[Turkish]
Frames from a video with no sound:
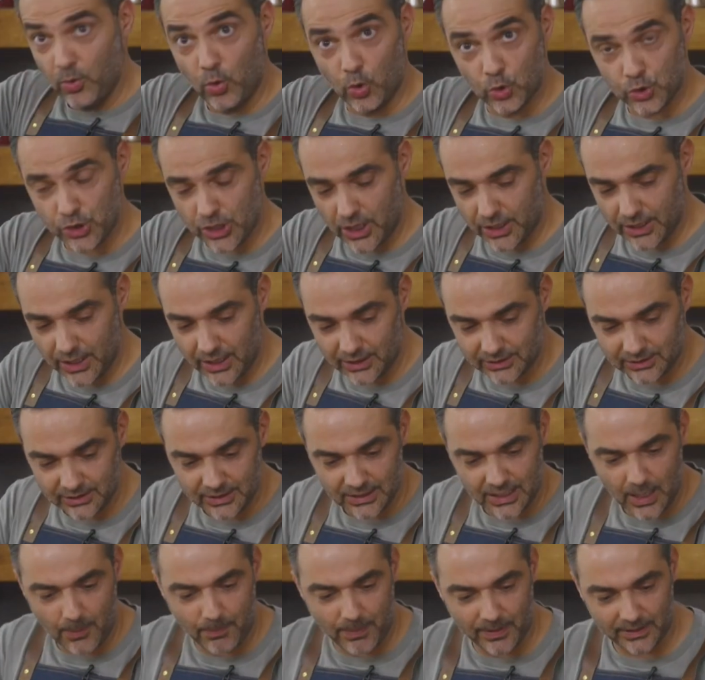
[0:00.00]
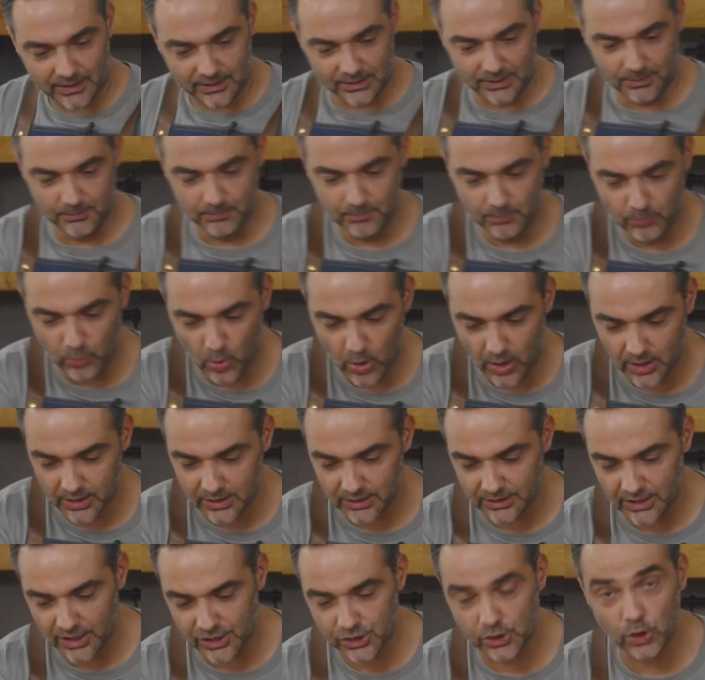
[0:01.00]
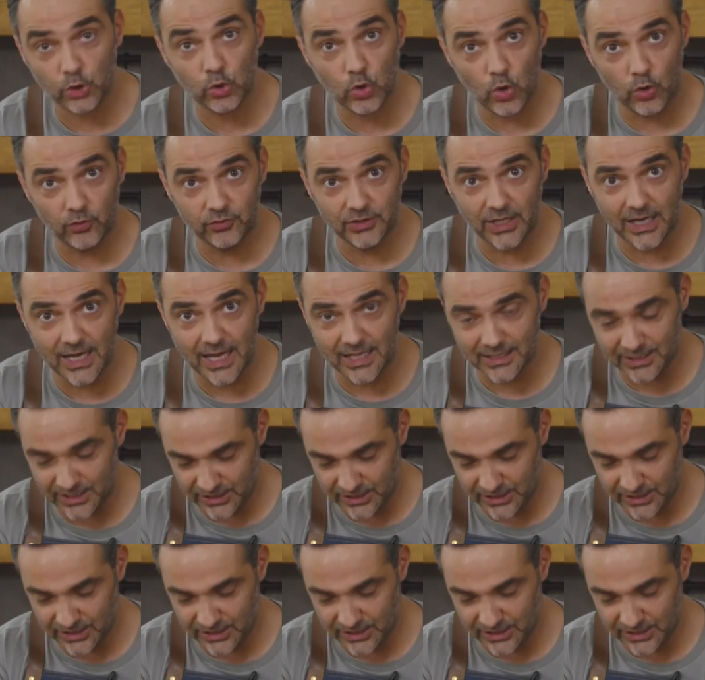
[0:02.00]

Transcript: Ocağın altını kapattım. Bu arkadaş da gövdelendi